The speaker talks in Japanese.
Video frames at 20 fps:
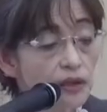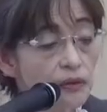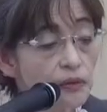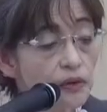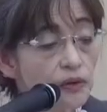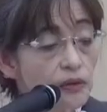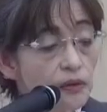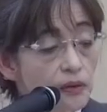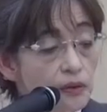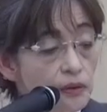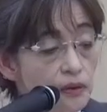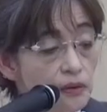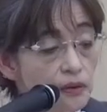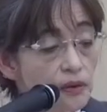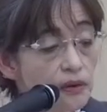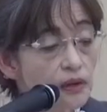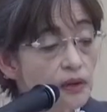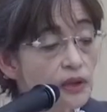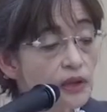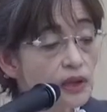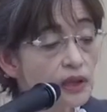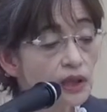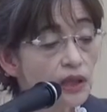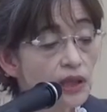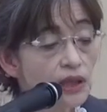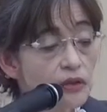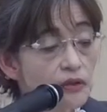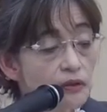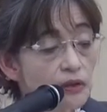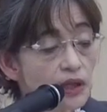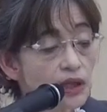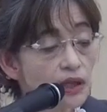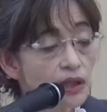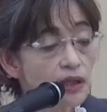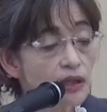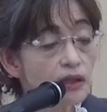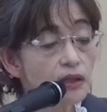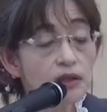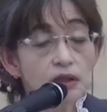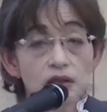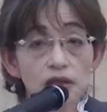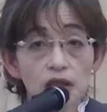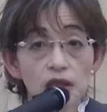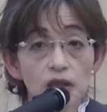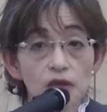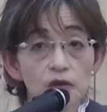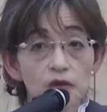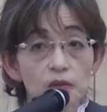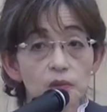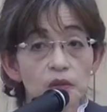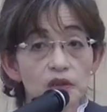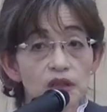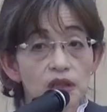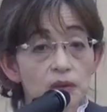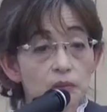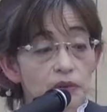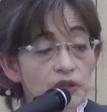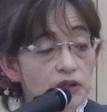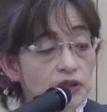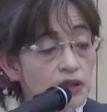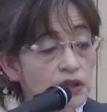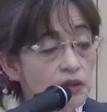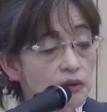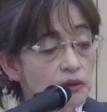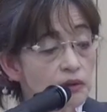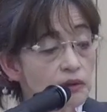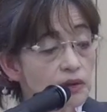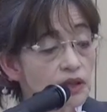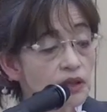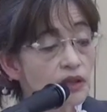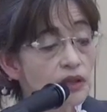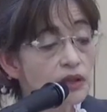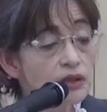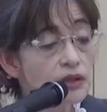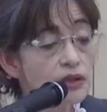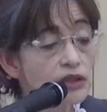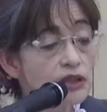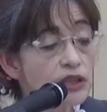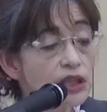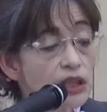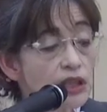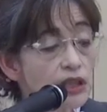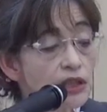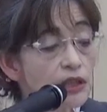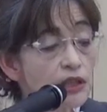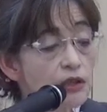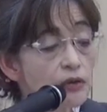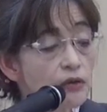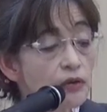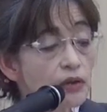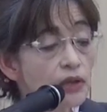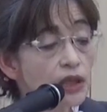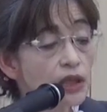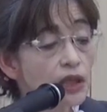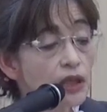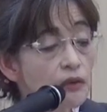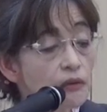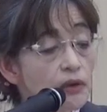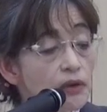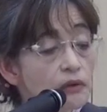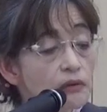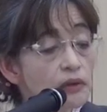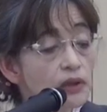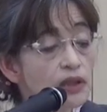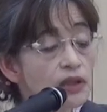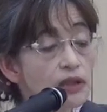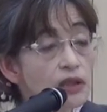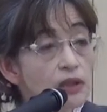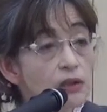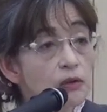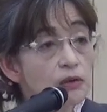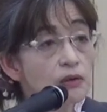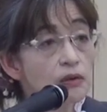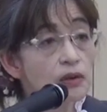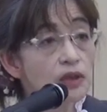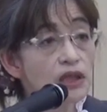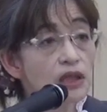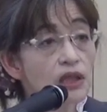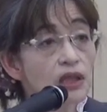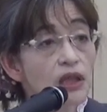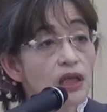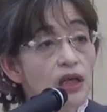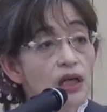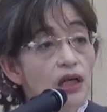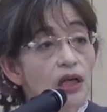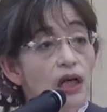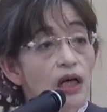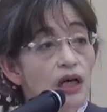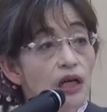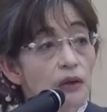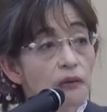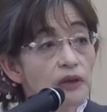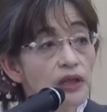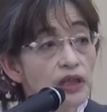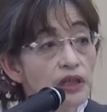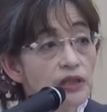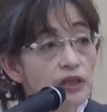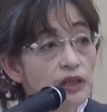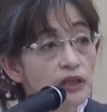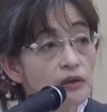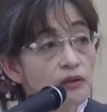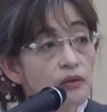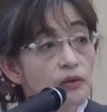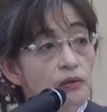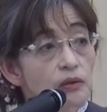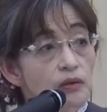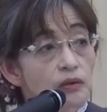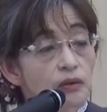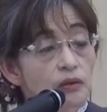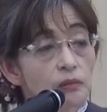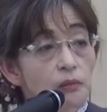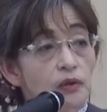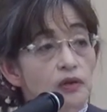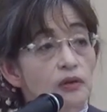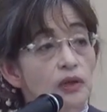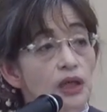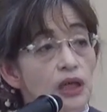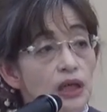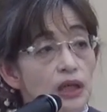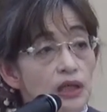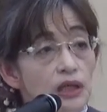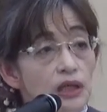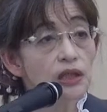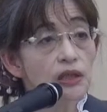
ということ、えー、それから先ほども言いましたように時代によって変わるイデオロギーが現れているというのもはっ